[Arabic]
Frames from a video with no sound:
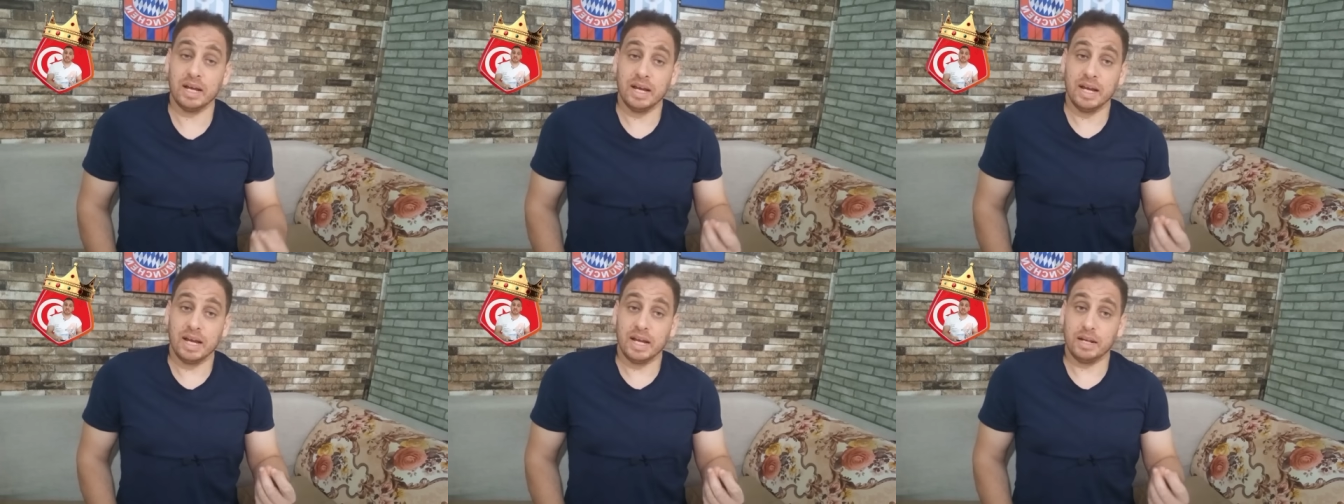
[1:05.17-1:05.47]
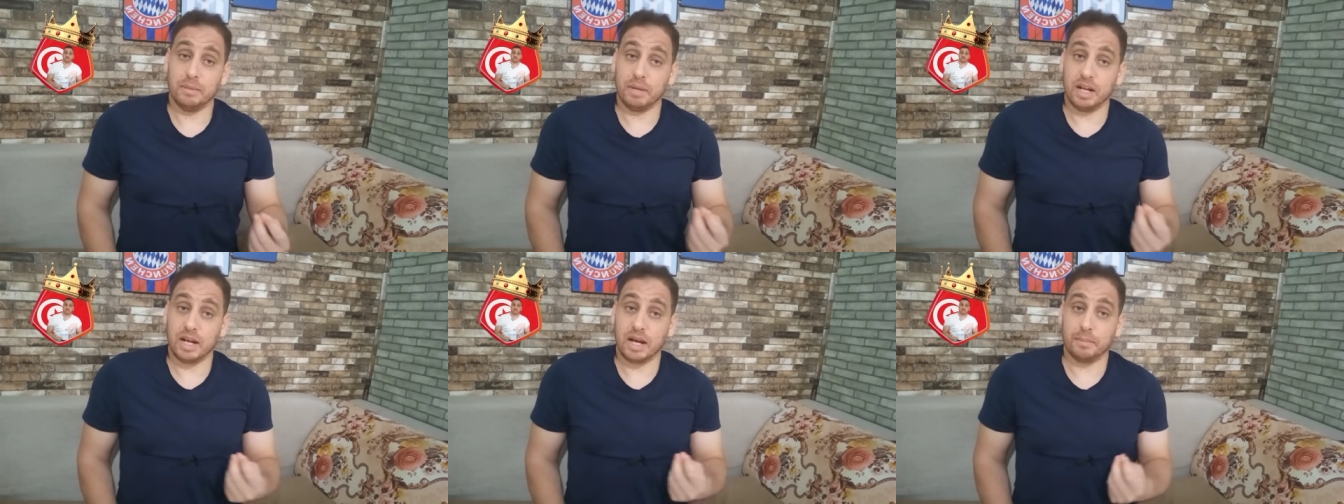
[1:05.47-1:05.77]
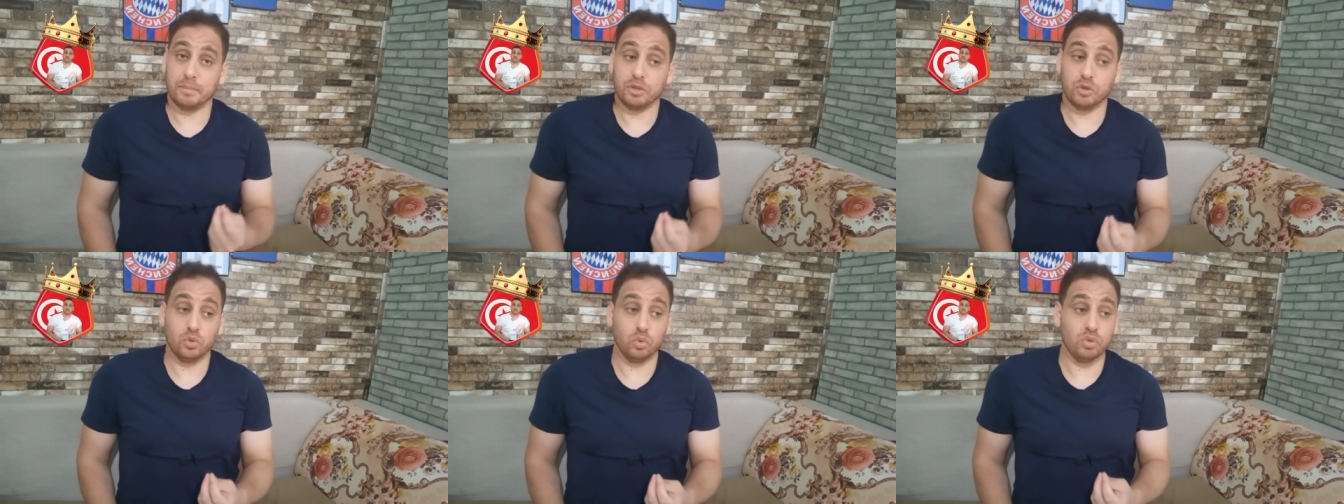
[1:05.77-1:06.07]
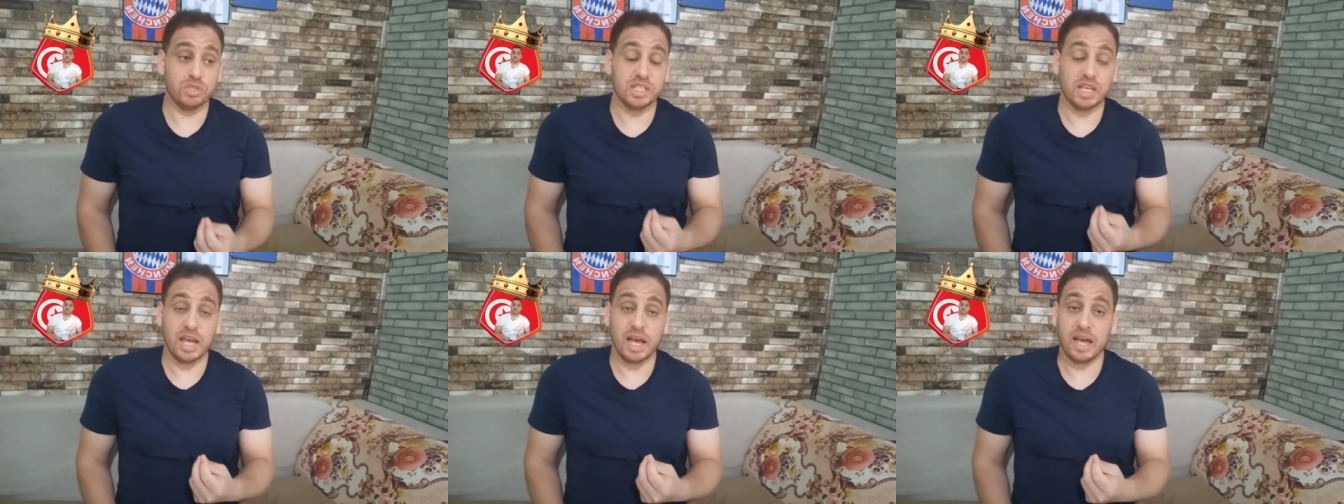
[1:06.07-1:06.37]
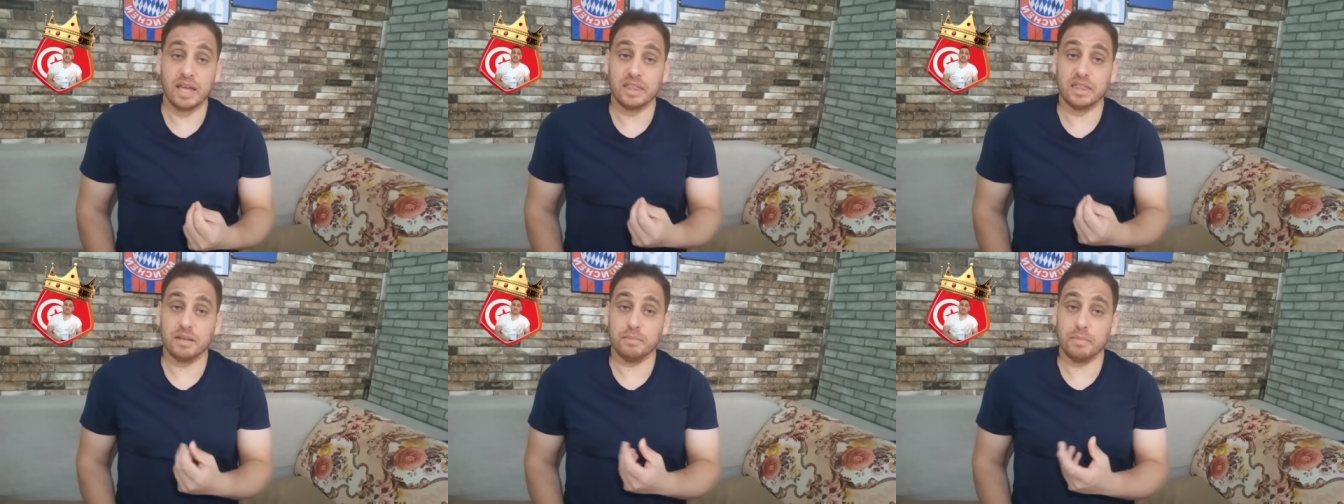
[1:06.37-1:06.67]
الملعب التونسي
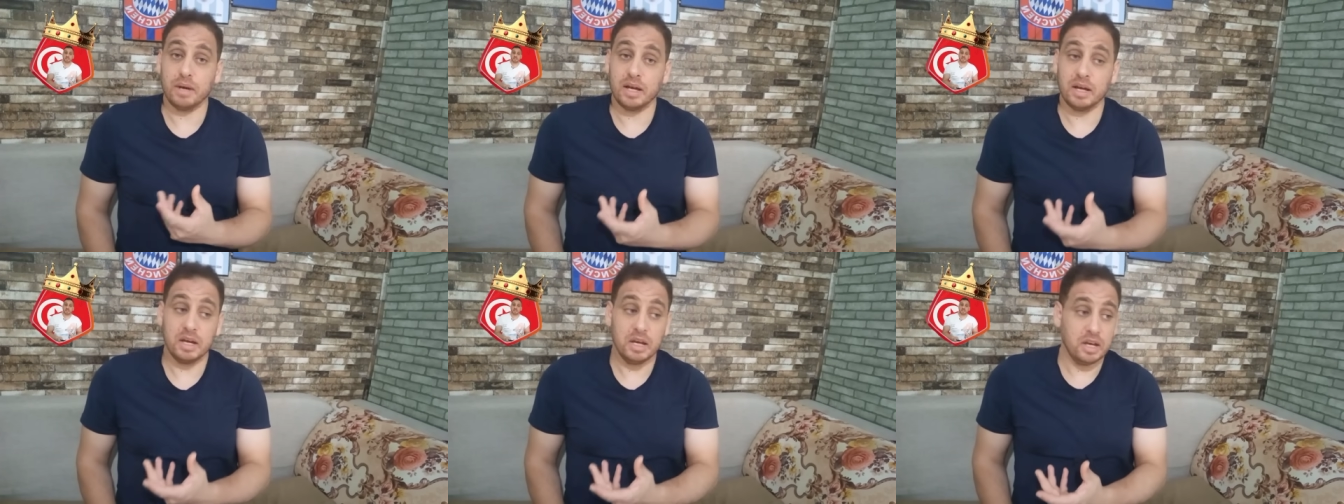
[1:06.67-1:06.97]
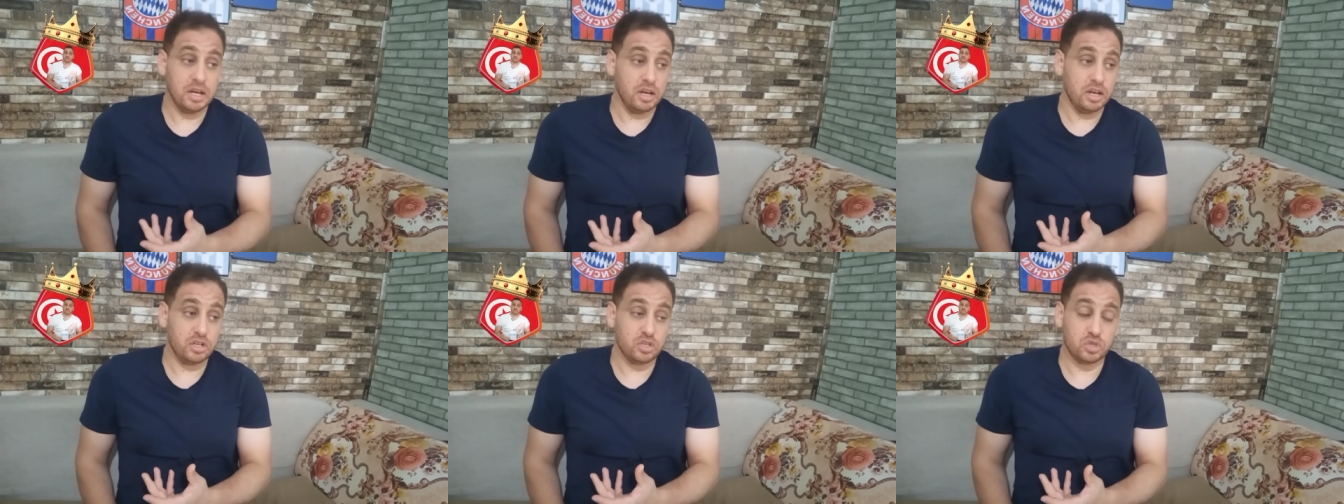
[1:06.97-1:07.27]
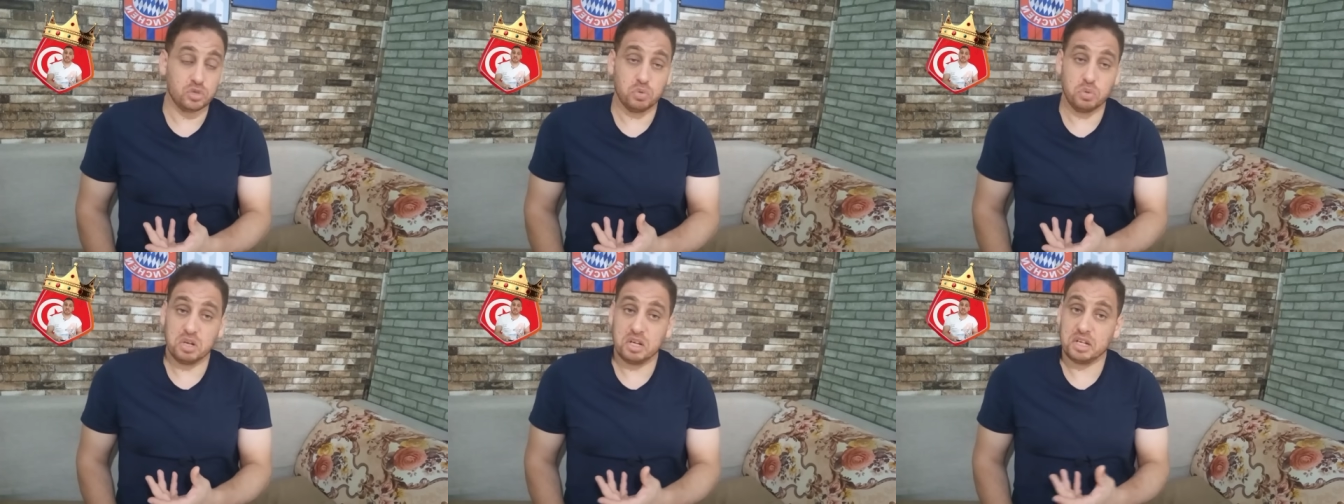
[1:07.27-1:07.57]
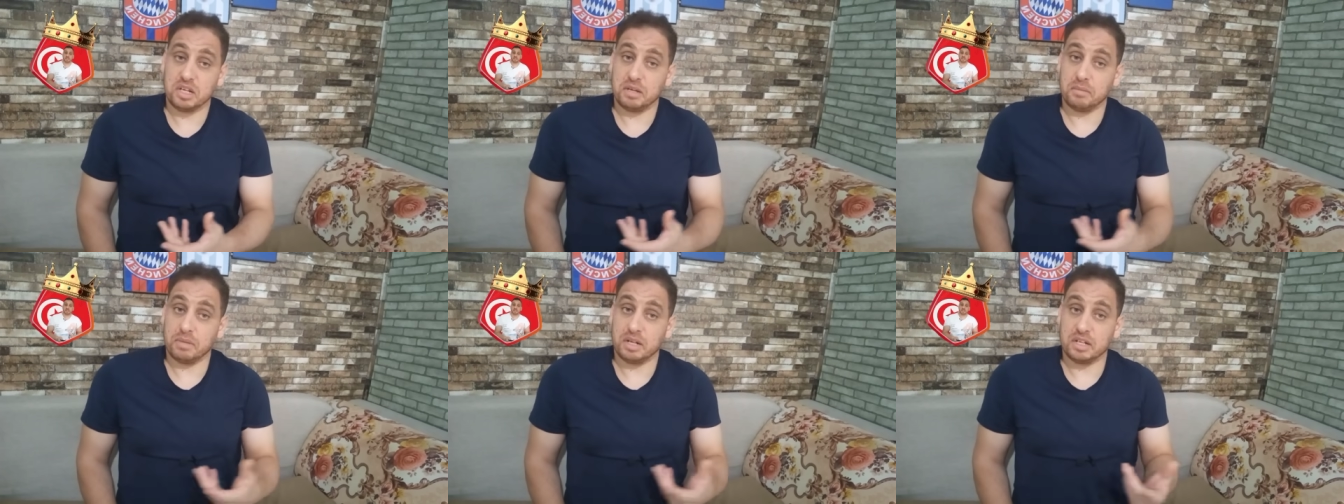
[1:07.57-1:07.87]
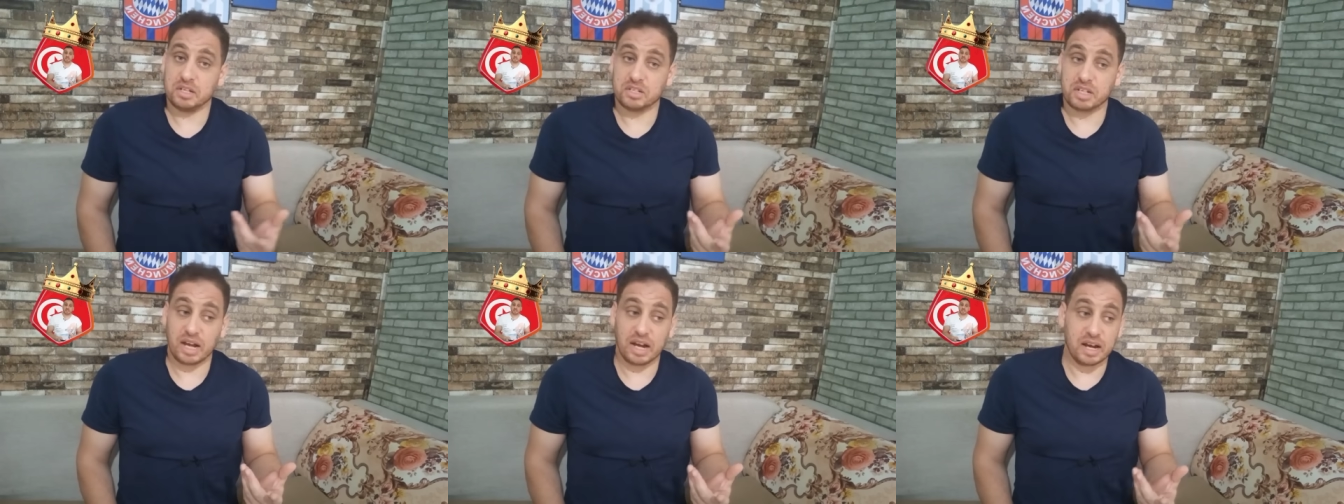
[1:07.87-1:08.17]
هيثم الجويني
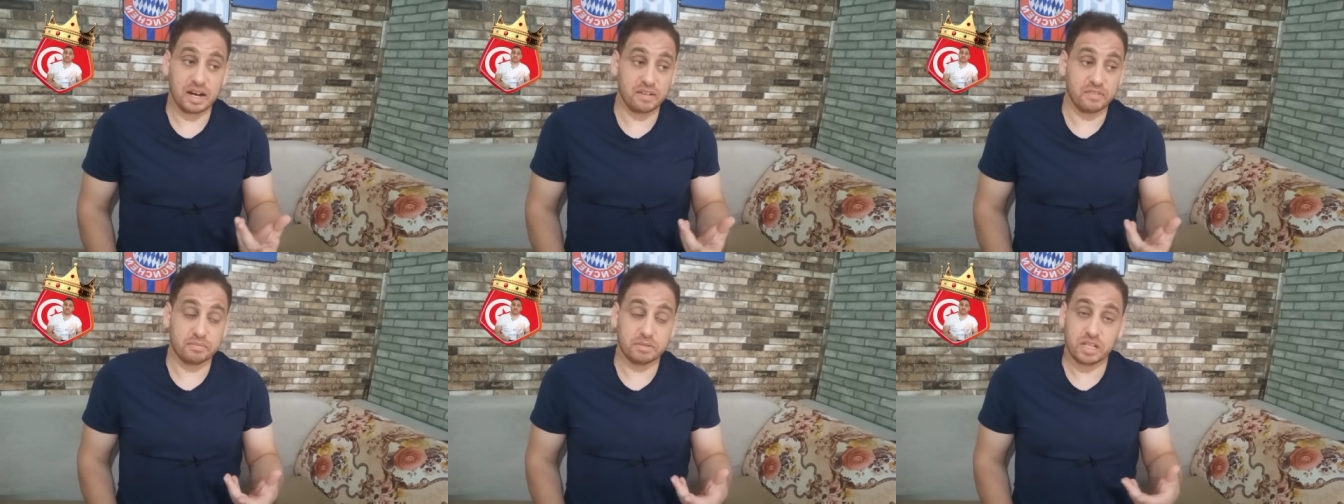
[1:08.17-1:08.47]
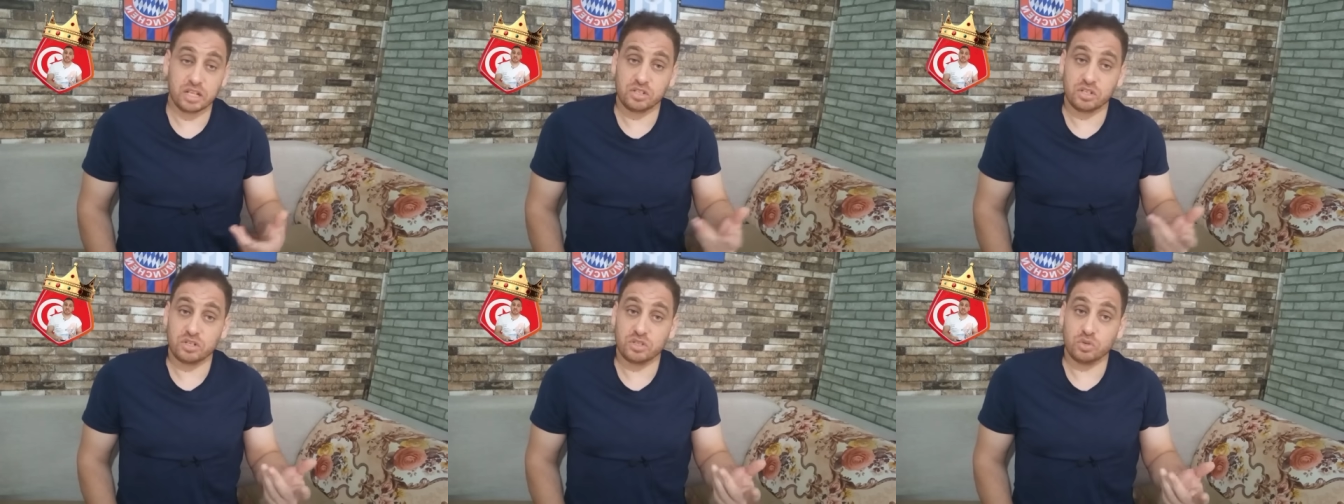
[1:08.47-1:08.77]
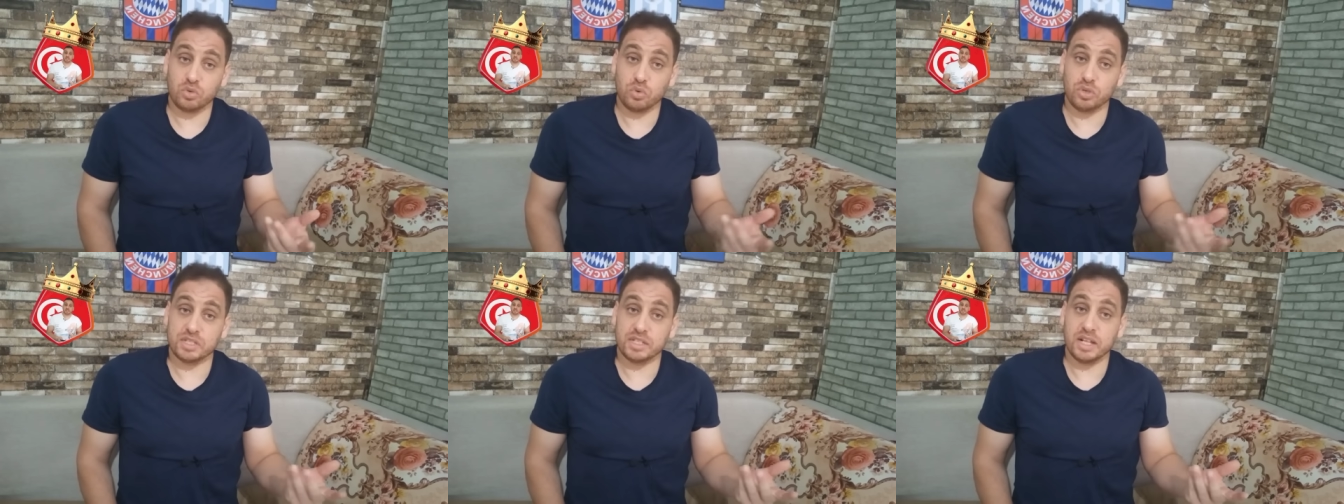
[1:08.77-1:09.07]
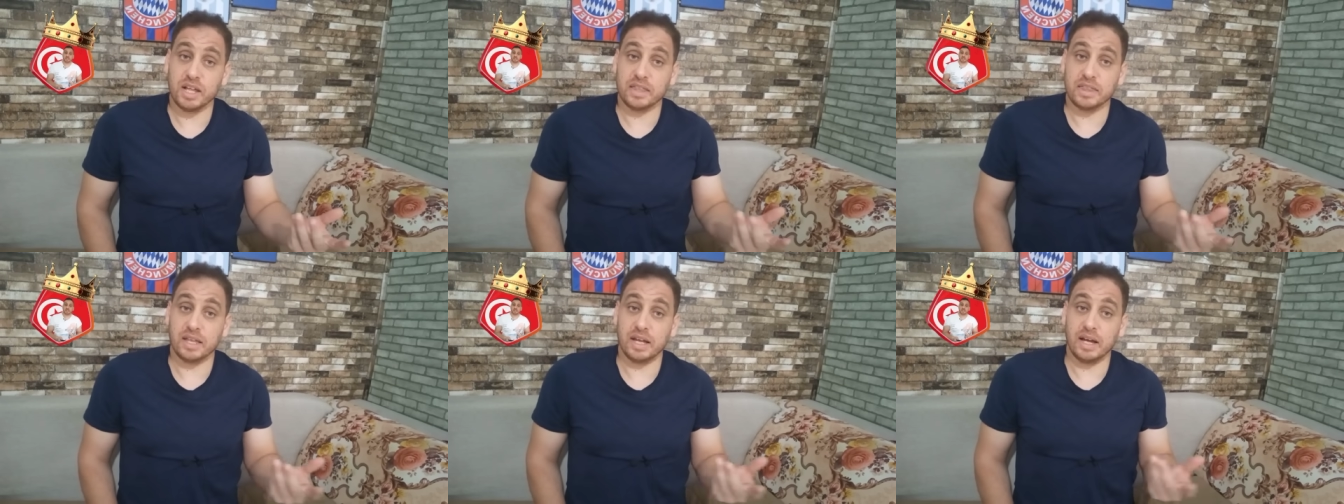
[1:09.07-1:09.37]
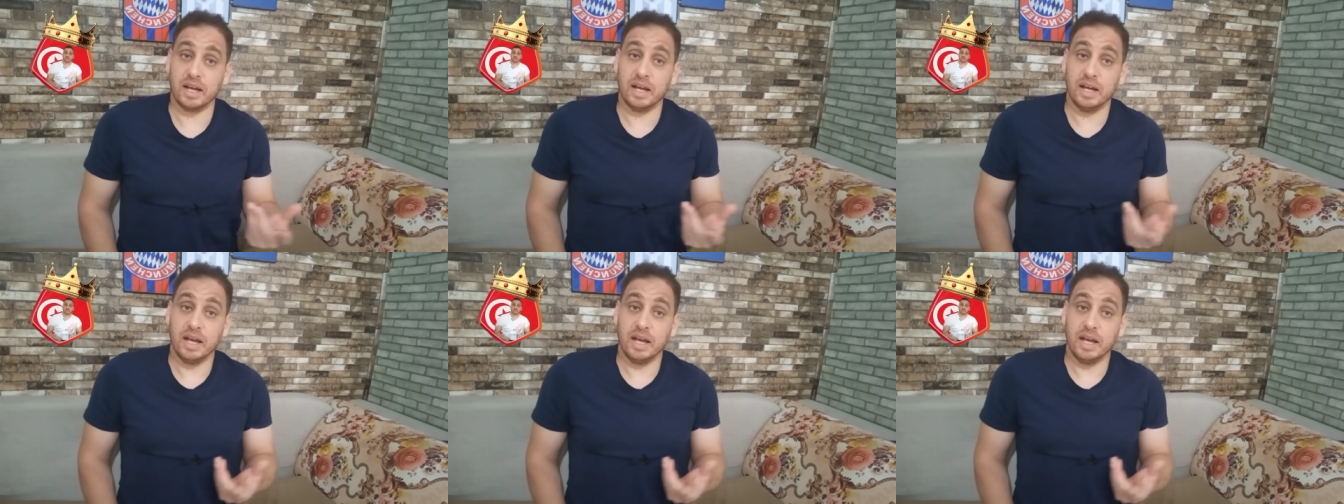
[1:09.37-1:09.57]
مانيش عارف مسجل زوز ثلاثة